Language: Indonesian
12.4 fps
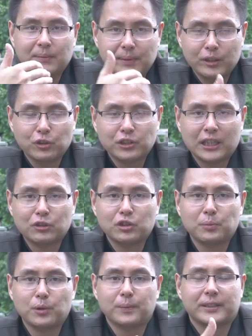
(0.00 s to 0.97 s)
Minggu 1
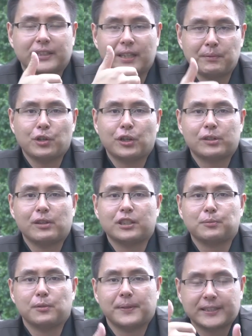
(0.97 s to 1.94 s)
10%, minggu kedua
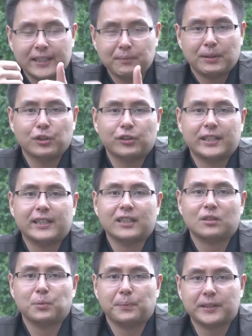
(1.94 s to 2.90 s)
10%, minggu
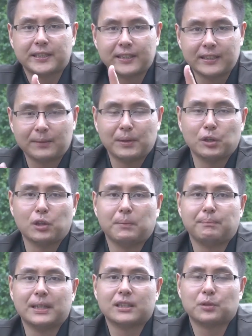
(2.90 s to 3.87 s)
ketiga 10% dan minggu
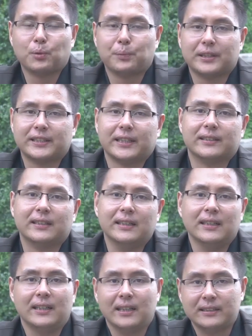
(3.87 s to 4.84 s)
keempat 10%.
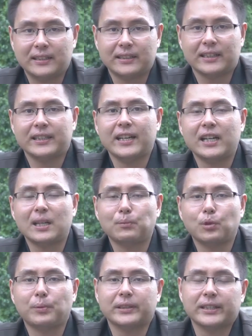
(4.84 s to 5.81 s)
Sisanya ya
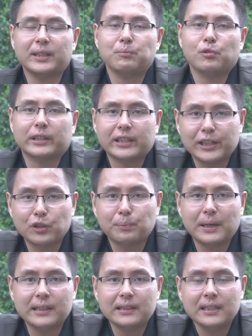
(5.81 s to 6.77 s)
60% buat
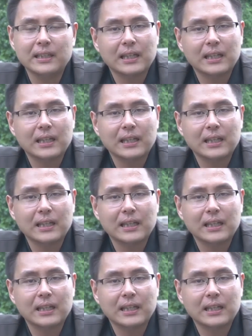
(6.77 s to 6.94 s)
kehidupan